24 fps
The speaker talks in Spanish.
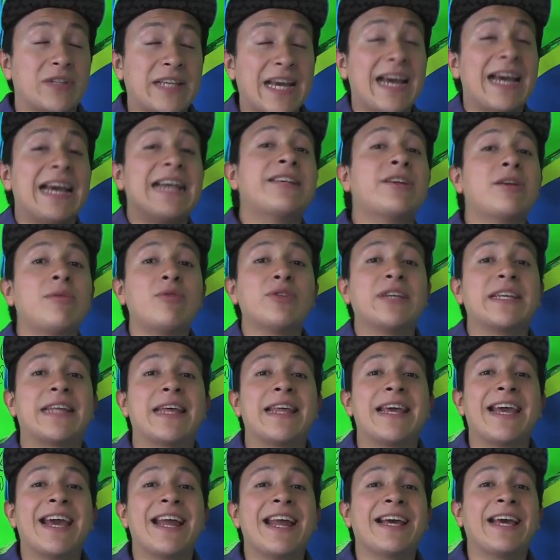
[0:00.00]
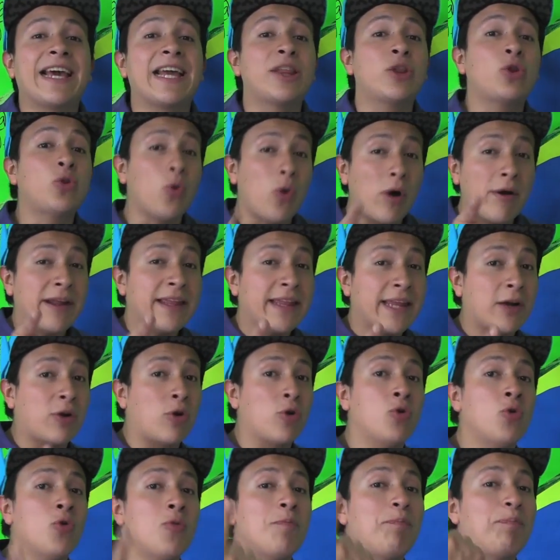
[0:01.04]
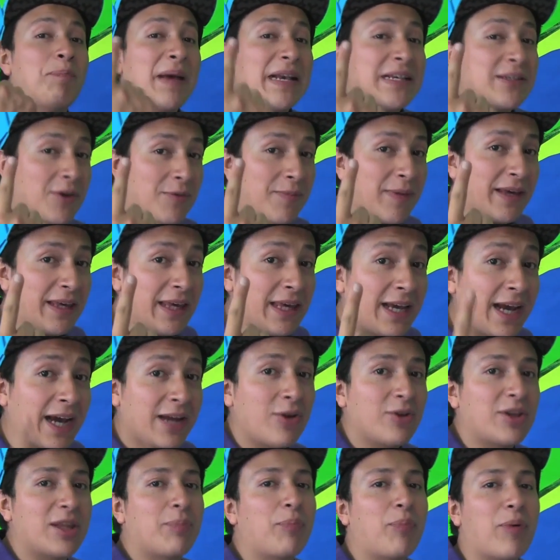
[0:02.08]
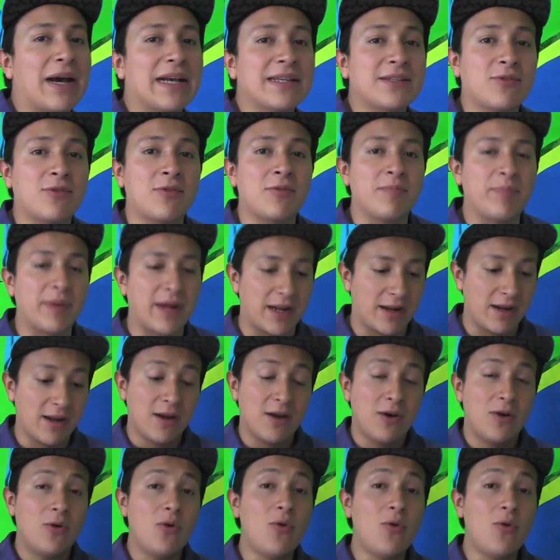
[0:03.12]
O sea, es como si te dijera que tú ahorita con un peso mexicano te puedas comprar